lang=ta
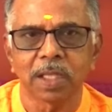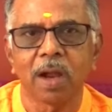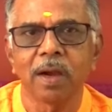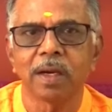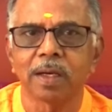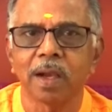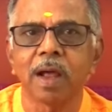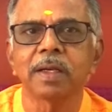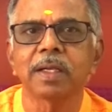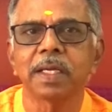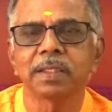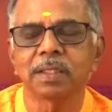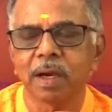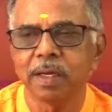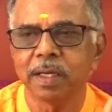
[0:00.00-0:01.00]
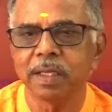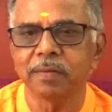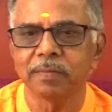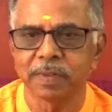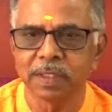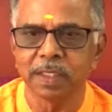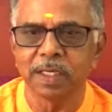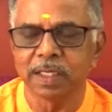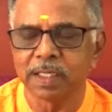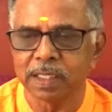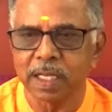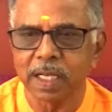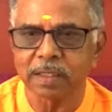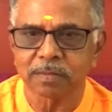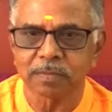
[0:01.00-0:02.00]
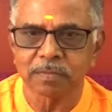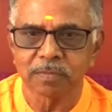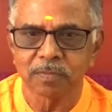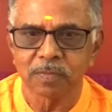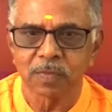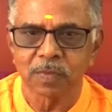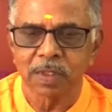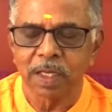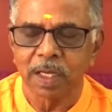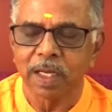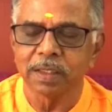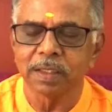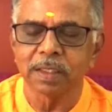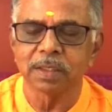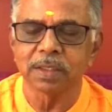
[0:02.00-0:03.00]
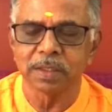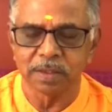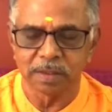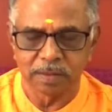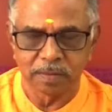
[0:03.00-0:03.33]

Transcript: தான் நான்கை தாண்டி வந்து நிற்கிறார் அதுக்கு